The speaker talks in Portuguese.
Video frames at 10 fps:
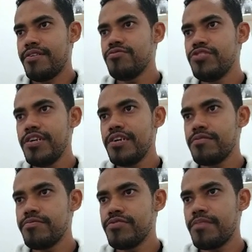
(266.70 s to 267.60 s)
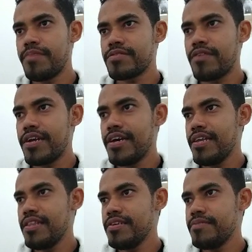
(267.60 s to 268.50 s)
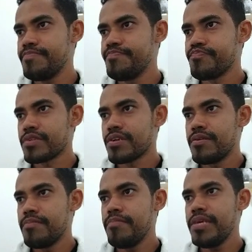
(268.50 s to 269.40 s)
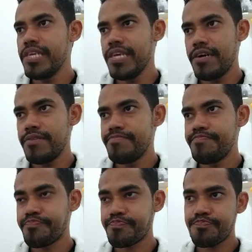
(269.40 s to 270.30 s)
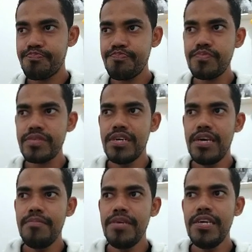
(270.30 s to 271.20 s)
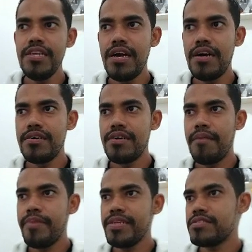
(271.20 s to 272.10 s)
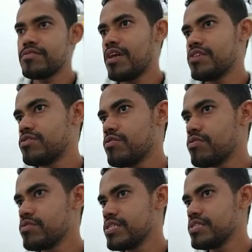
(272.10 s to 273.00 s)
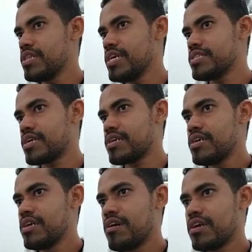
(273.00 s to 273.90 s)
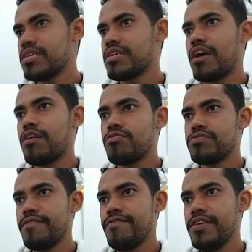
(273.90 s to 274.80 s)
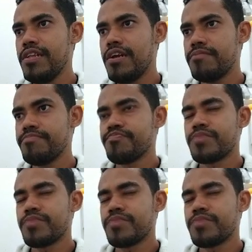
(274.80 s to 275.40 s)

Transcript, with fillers: Rugeiro, Rugeiro Pasquarelli, Mia, Emília, apenas são as 12. Letra, aqui Carol, Sevilha.